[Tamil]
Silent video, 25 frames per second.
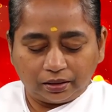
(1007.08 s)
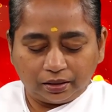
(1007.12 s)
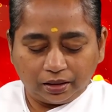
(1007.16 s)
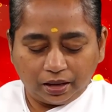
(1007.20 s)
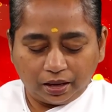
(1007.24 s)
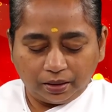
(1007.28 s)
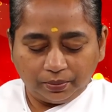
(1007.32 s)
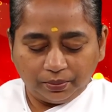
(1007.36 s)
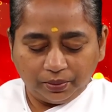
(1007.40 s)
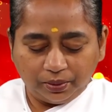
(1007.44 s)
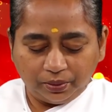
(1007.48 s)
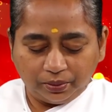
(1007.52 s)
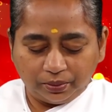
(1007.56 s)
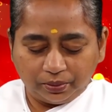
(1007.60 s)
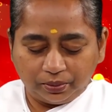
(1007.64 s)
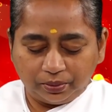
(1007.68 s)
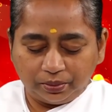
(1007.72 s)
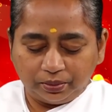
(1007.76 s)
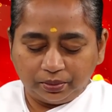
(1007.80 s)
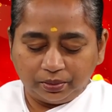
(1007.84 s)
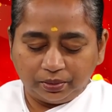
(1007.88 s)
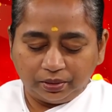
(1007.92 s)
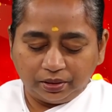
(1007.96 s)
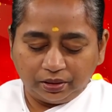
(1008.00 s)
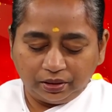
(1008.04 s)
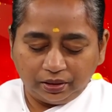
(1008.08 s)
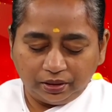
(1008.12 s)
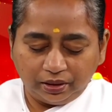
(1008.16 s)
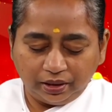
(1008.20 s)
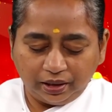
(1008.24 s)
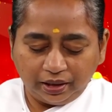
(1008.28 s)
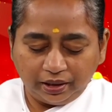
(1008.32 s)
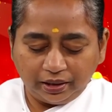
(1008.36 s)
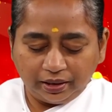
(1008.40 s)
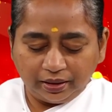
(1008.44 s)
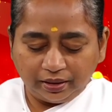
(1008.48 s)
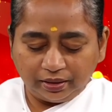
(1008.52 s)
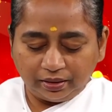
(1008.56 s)
நாமோ
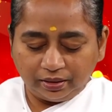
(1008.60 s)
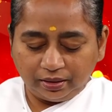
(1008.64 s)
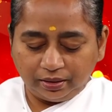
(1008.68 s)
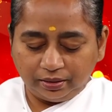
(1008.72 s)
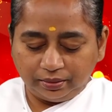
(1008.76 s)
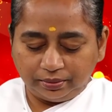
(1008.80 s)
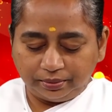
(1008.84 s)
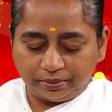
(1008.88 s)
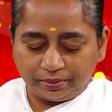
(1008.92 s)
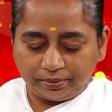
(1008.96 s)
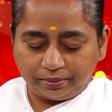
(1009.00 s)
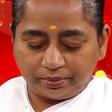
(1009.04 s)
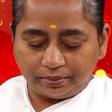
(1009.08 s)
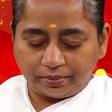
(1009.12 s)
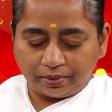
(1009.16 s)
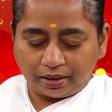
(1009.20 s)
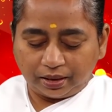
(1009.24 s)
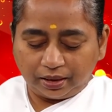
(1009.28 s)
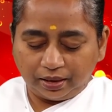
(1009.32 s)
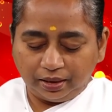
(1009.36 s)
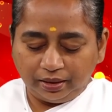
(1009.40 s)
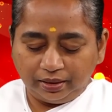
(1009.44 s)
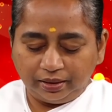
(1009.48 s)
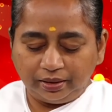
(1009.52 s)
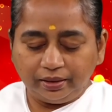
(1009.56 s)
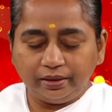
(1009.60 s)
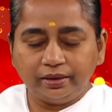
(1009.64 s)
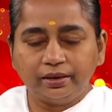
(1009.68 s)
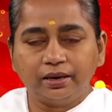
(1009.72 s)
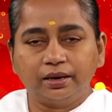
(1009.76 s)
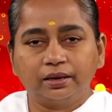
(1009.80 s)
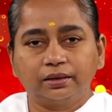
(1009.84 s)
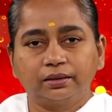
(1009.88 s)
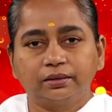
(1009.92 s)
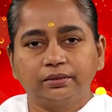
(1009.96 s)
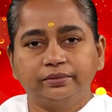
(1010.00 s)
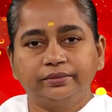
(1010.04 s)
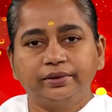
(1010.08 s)
ஏழையிலும்
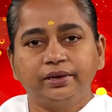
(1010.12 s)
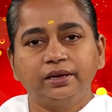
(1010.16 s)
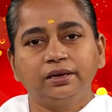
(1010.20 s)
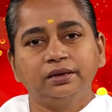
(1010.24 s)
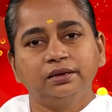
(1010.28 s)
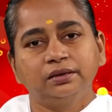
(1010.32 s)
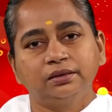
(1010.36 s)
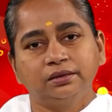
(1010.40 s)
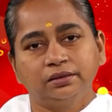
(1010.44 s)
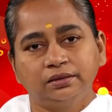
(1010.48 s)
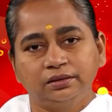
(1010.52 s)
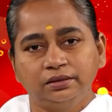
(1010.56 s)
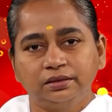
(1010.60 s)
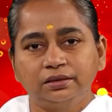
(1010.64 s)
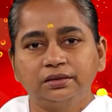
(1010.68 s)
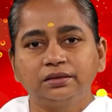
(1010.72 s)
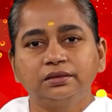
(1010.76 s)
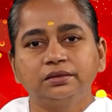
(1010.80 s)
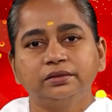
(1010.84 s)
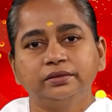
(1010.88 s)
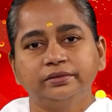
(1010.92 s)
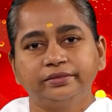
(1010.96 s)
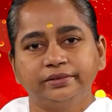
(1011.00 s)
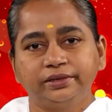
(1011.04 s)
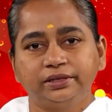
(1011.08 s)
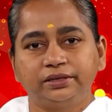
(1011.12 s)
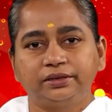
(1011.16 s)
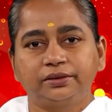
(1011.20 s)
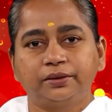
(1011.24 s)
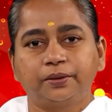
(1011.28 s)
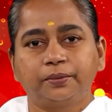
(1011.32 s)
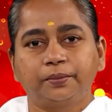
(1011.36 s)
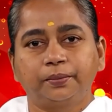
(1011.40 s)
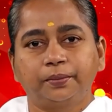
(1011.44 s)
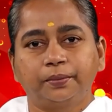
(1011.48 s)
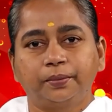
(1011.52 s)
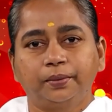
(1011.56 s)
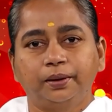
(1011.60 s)
ஏழையாகவே இருந்து
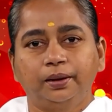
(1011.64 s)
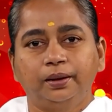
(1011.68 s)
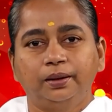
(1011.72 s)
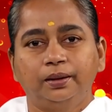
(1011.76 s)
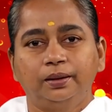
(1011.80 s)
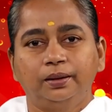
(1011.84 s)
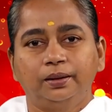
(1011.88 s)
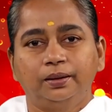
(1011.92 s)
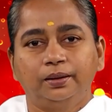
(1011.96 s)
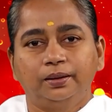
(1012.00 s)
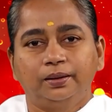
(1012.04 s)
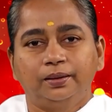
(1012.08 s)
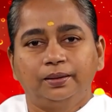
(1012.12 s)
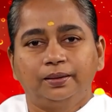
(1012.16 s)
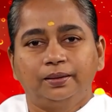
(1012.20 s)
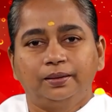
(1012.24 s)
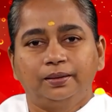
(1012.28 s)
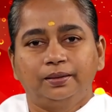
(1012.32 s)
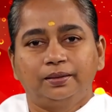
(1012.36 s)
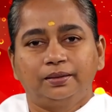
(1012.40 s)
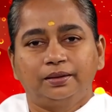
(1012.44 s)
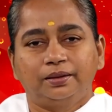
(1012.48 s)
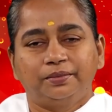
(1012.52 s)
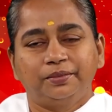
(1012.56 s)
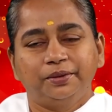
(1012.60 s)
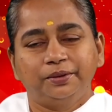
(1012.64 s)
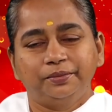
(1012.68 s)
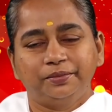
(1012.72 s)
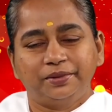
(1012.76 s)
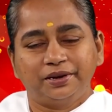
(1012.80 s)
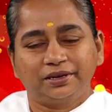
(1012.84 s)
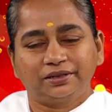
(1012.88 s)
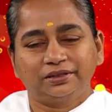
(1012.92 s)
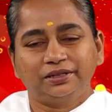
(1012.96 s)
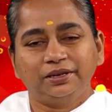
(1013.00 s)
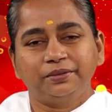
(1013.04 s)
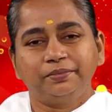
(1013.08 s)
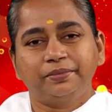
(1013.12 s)
விட்டோம் நம்ம
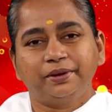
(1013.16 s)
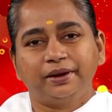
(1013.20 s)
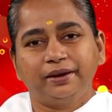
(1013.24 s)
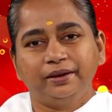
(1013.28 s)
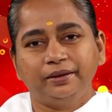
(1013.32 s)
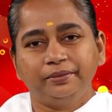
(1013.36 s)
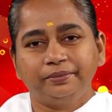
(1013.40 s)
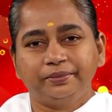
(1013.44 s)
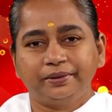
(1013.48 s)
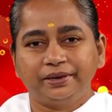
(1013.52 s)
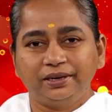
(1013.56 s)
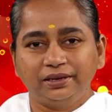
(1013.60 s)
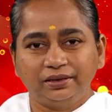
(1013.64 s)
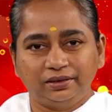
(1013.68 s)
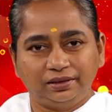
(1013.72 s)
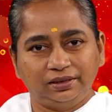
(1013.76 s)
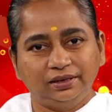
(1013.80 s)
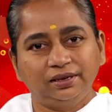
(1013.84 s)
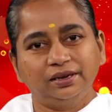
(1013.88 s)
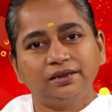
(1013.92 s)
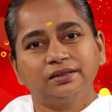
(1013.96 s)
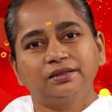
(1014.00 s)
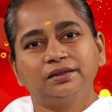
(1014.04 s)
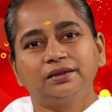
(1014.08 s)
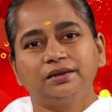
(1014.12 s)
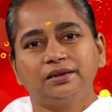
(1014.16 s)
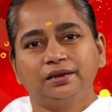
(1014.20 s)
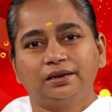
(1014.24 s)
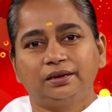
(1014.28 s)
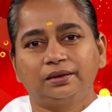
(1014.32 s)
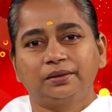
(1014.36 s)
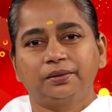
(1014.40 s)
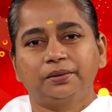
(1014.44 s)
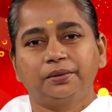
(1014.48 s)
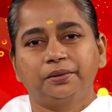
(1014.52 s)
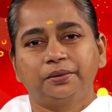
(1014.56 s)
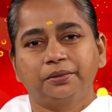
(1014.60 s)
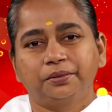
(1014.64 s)
பக்தி பண்ணை பண்ணி கீழே தான்
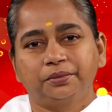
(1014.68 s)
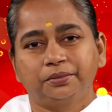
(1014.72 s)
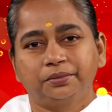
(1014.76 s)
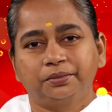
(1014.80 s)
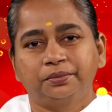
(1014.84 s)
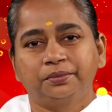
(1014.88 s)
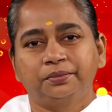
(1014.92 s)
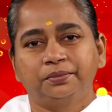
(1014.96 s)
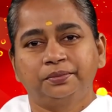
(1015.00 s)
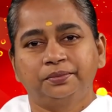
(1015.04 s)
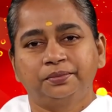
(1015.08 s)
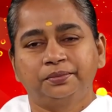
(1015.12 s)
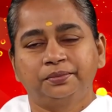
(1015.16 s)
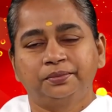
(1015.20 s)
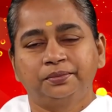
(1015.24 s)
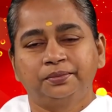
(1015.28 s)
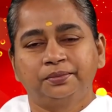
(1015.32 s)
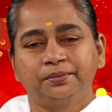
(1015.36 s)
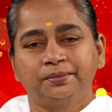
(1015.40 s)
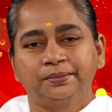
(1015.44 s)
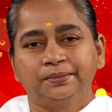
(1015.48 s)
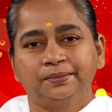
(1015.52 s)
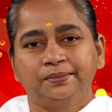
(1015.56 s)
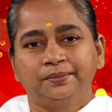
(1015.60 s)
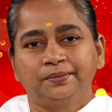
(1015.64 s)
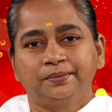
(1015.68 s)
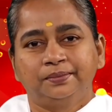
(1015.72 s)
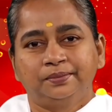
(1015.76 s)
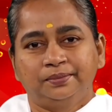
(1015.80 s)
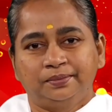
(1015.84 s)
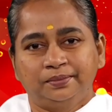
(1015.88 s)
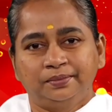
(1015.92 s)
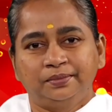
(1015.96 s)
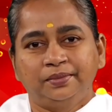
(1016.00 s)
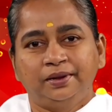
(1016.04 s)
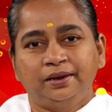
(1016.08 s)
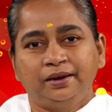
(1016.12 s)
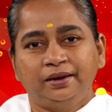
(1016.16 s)
இறங்கணும்
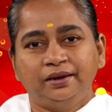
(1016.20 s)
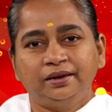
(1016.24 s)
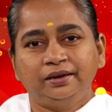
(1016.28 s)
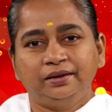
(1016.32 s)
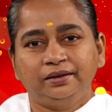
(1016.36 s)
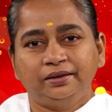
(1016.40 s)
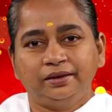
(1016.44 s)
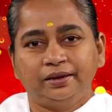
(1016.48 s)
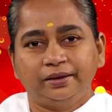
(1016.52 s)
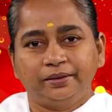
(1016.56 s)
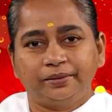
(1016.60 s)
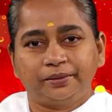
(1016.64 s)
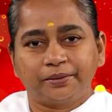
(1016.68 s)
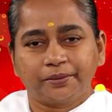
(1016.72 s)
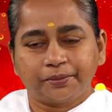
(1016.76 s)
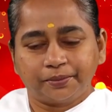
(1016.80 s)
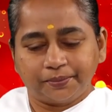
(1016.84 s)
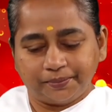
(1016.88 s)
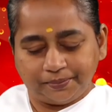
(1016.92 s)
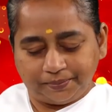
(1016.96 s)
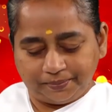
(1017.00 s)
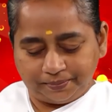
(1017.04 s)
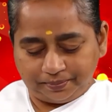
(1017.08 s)
ஏழை ஆயிட்டோம்